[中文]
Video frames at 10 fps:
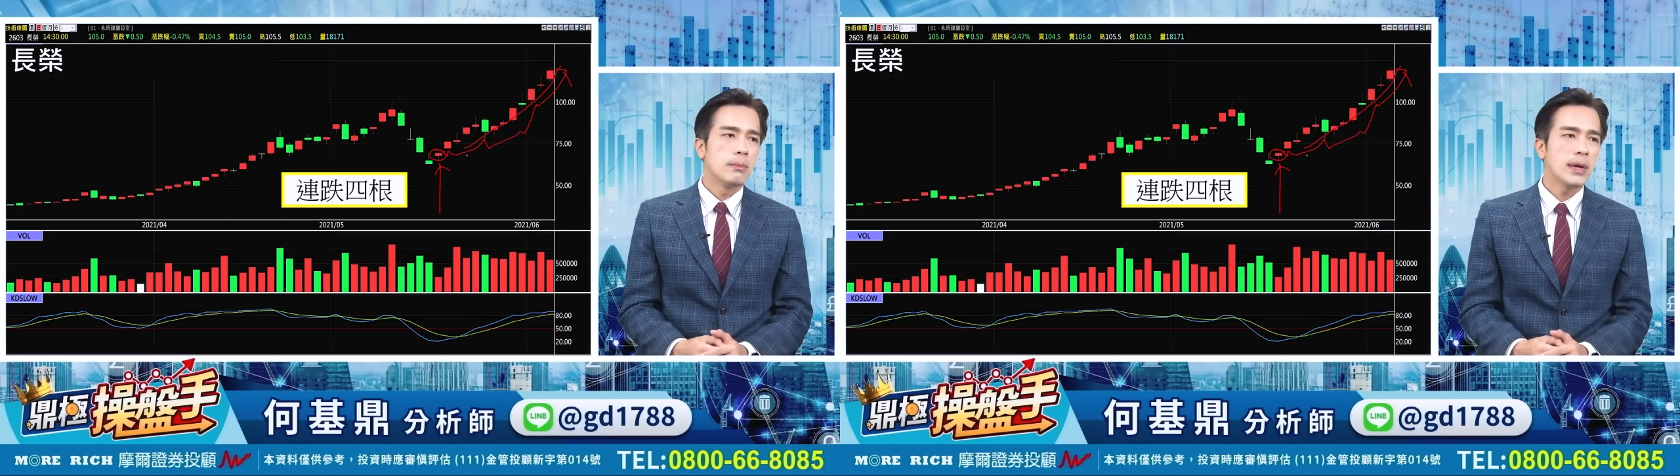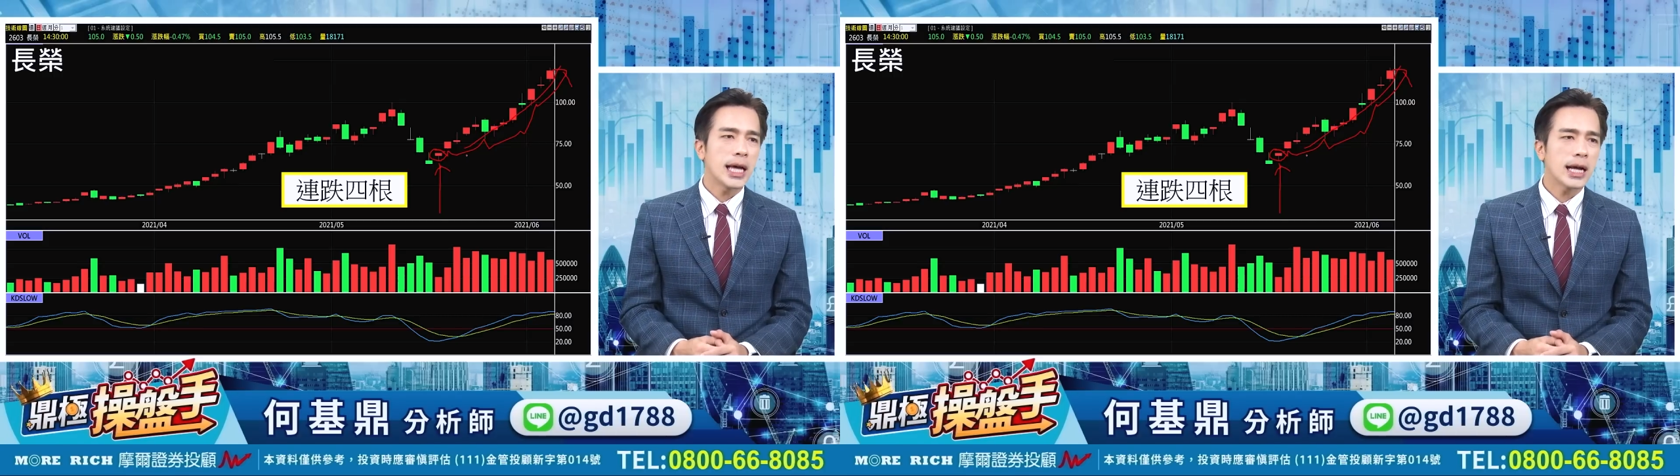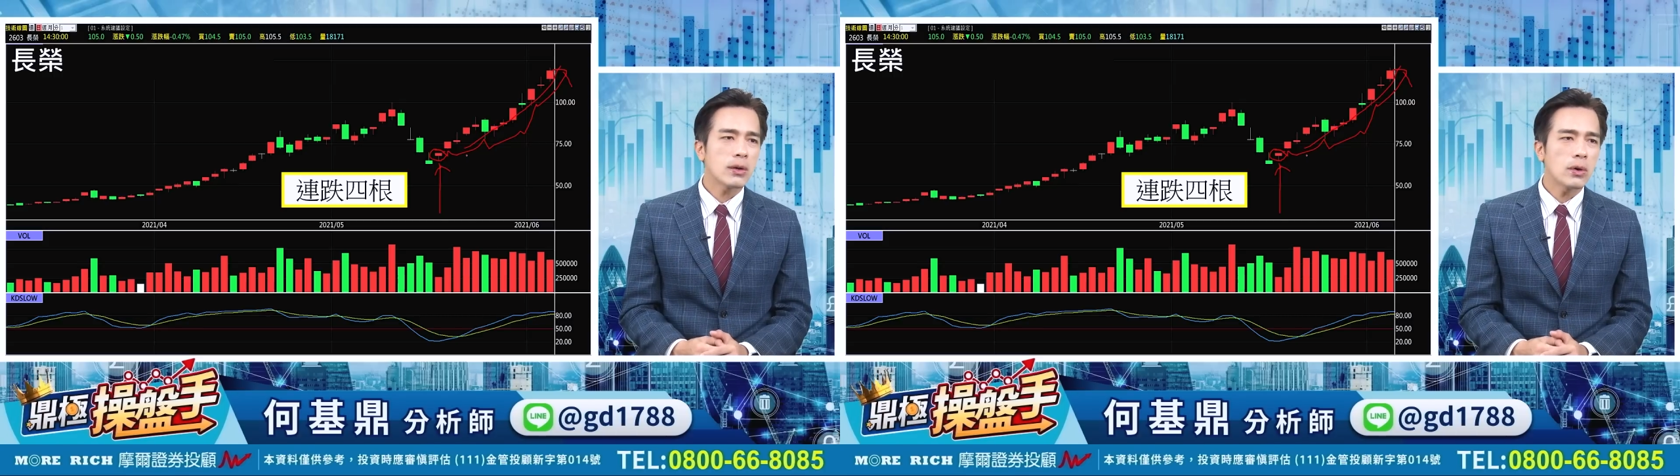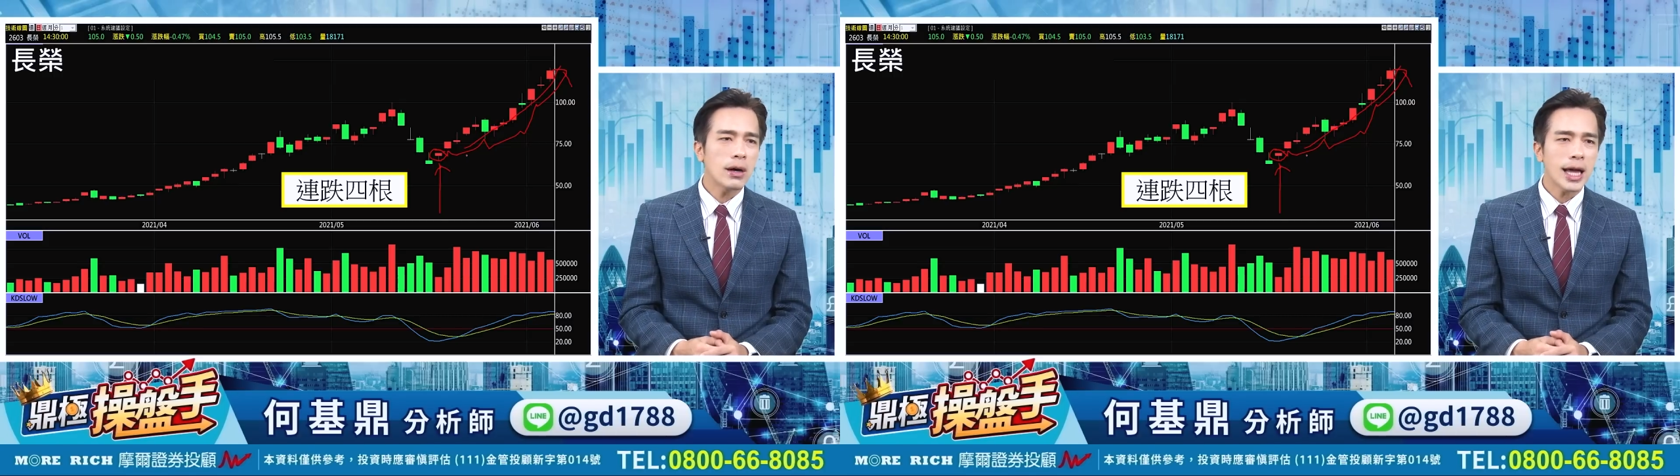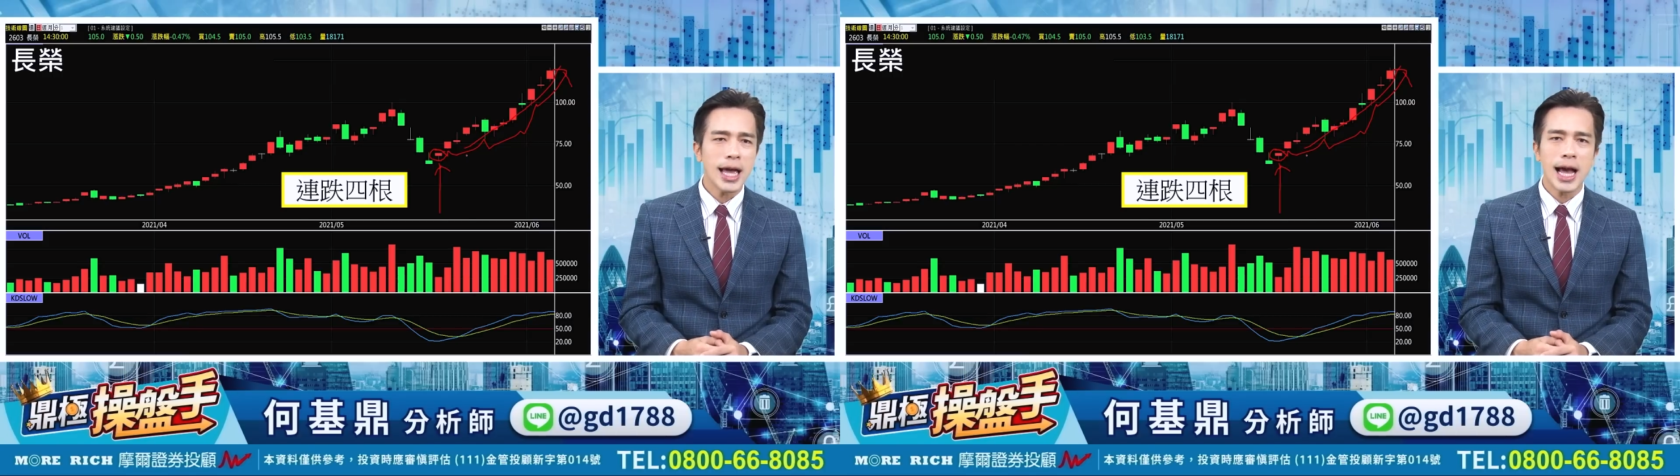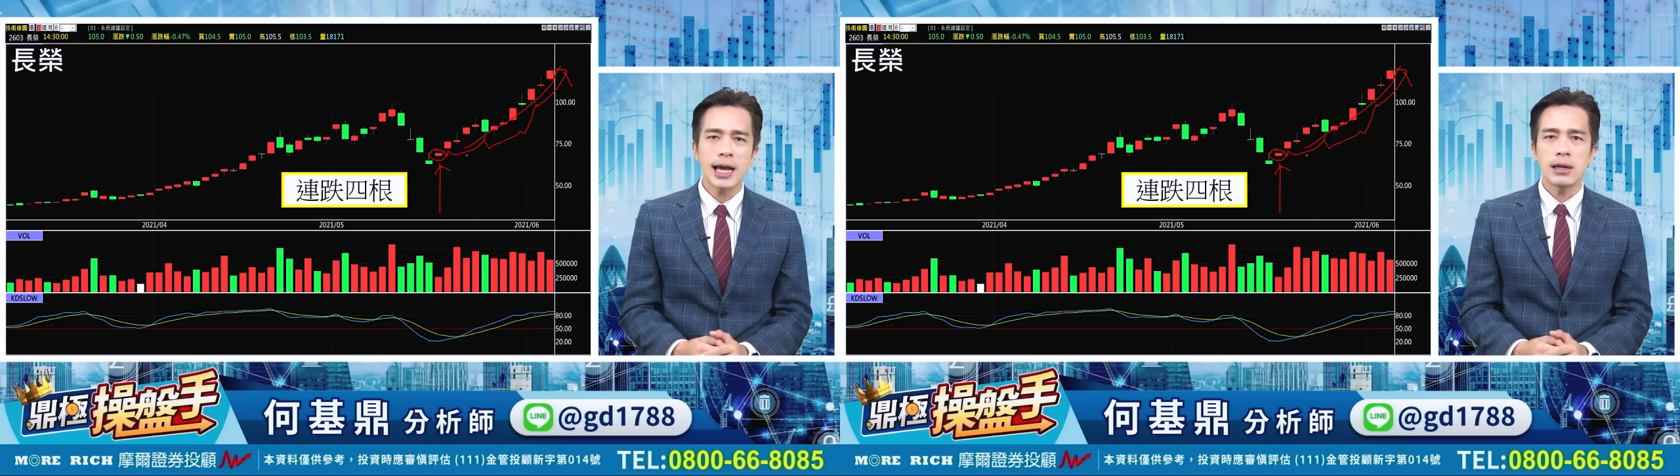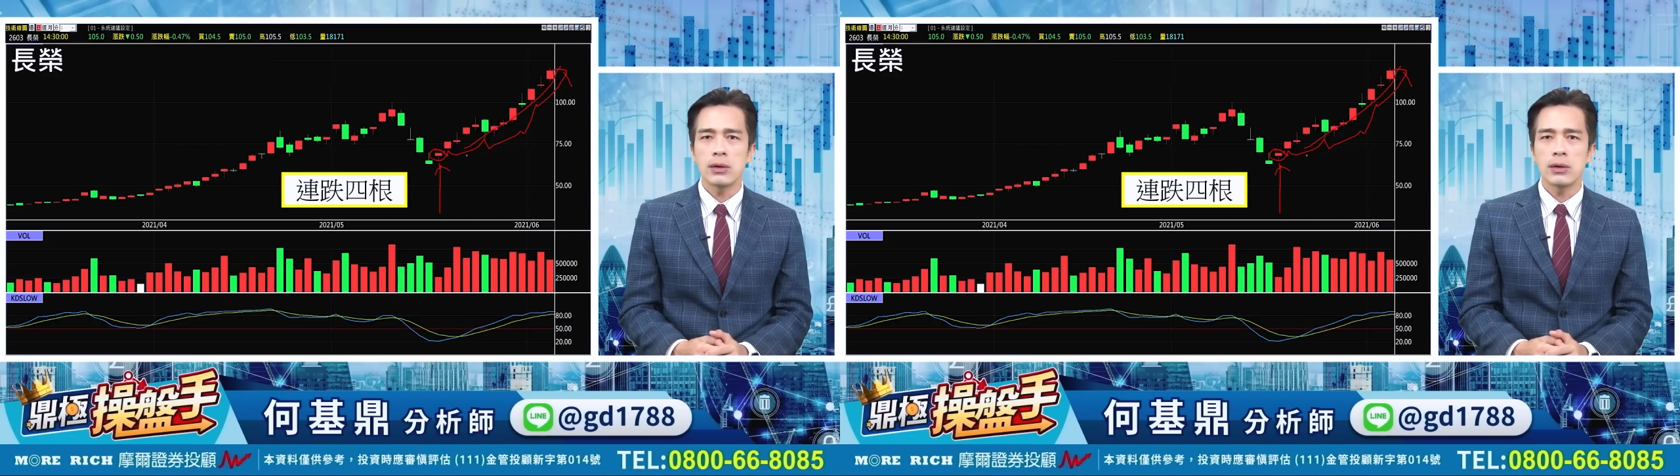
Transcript: 美国 AI